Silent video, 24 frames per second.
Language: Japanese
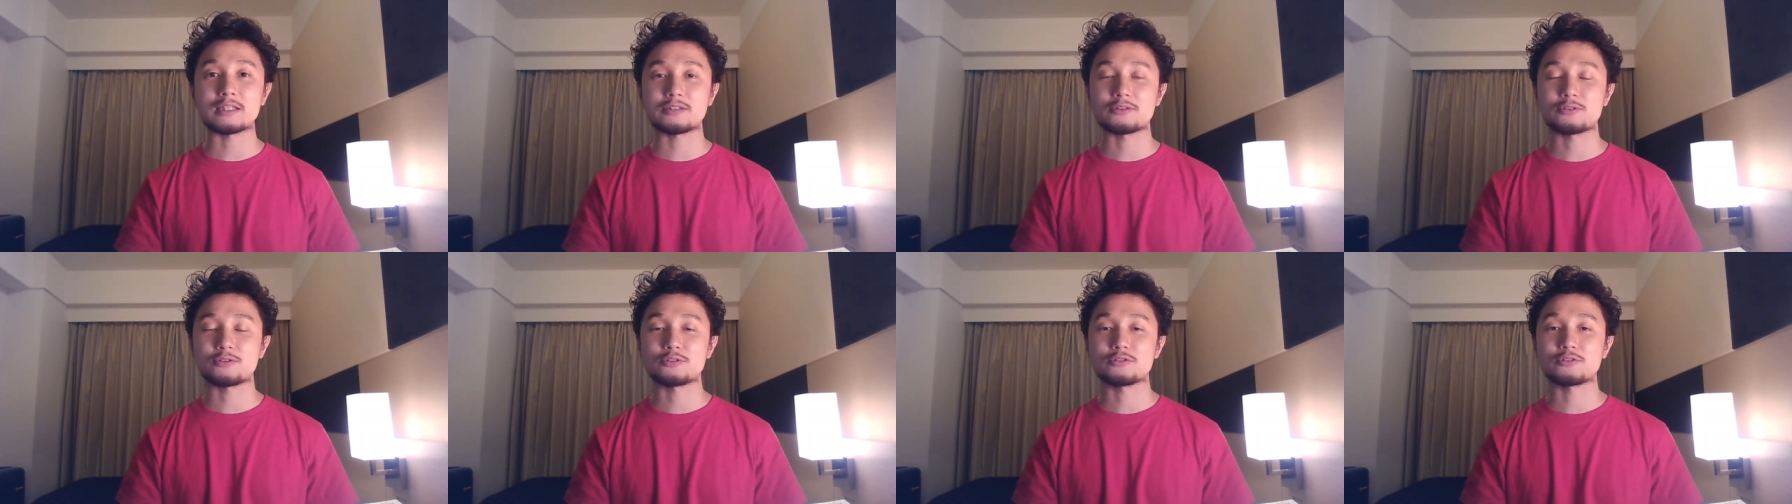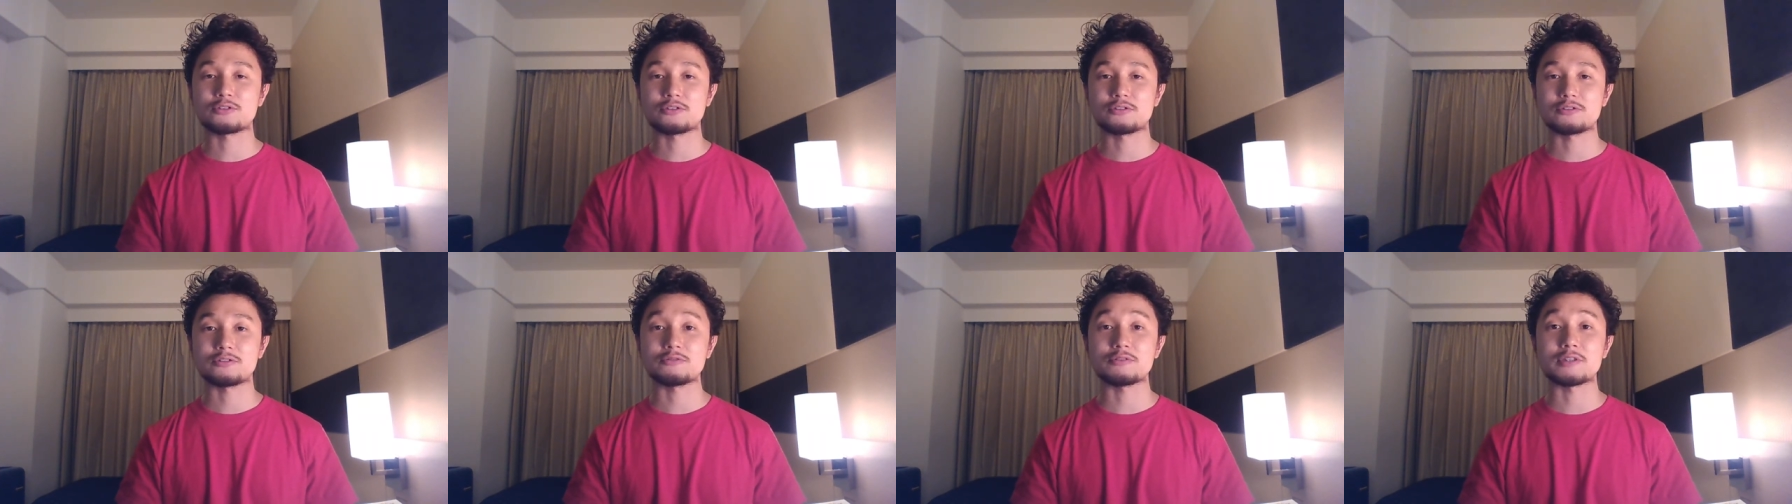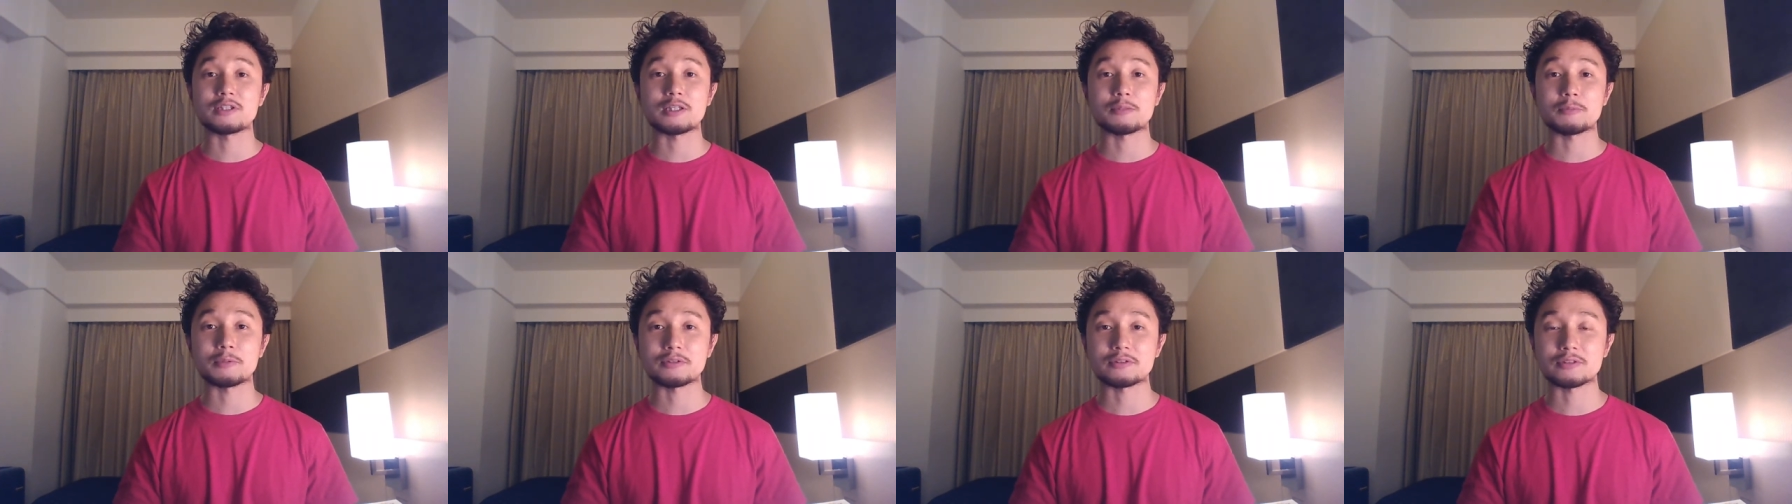いとよく言
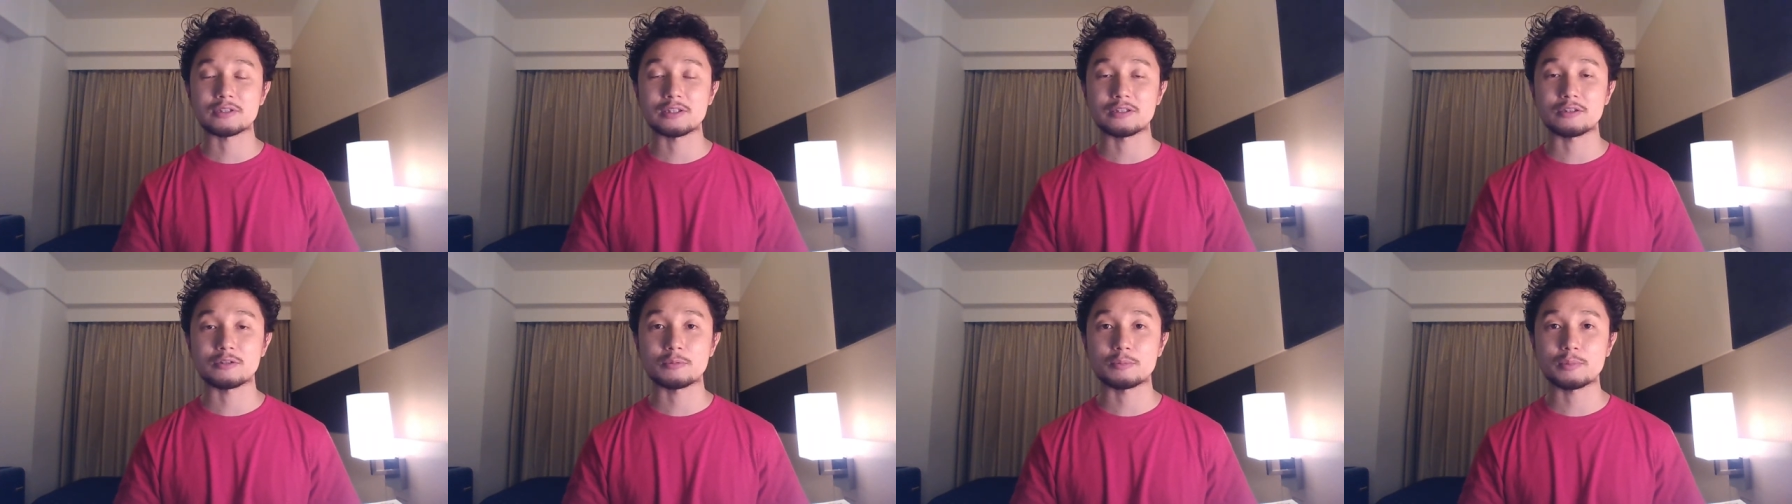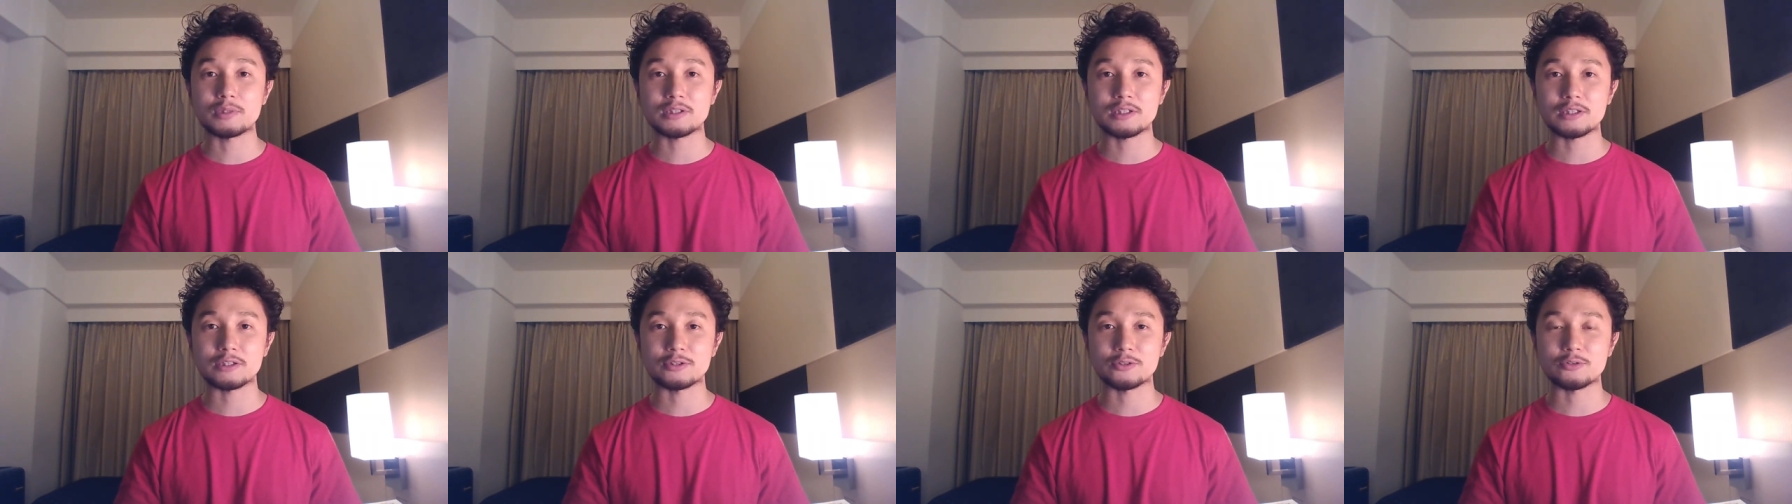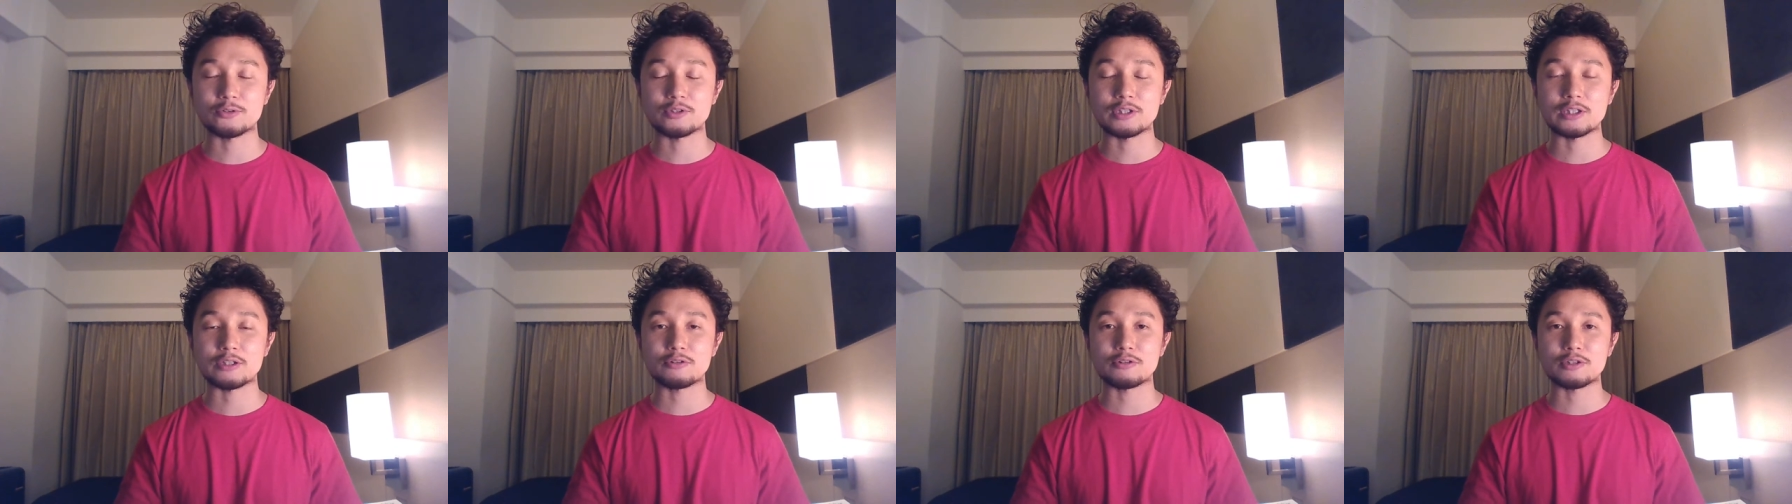われますけれどまさに
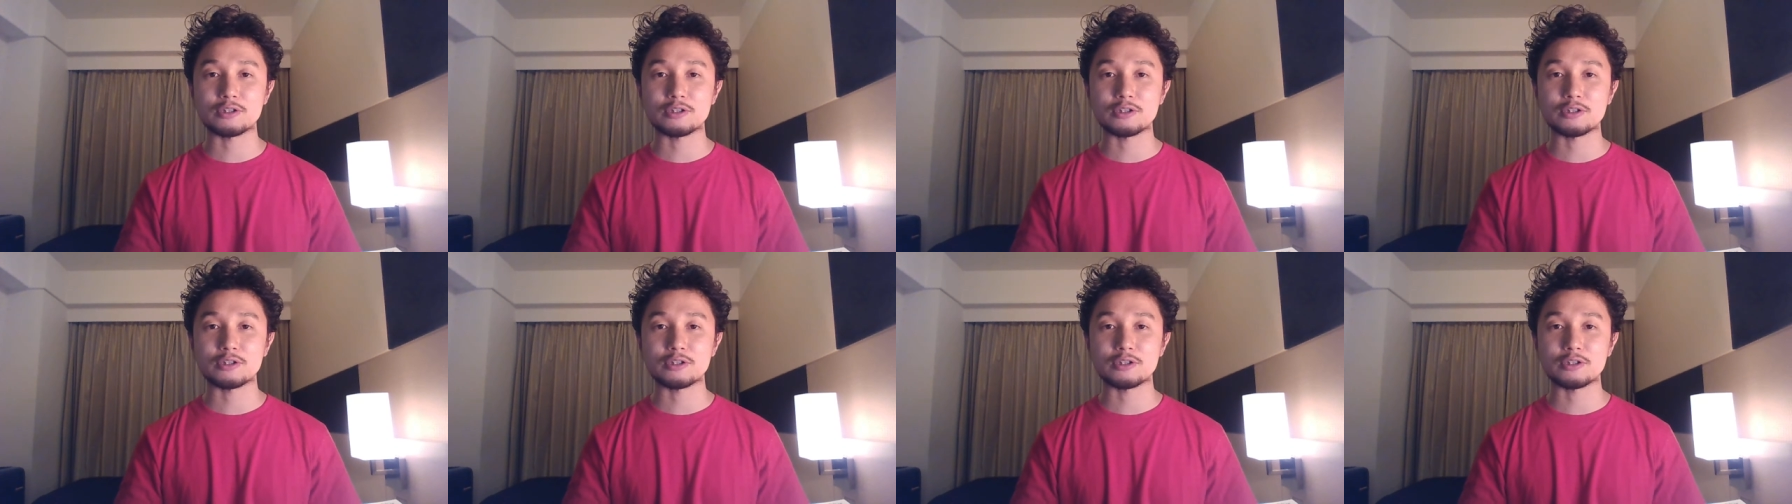そうで、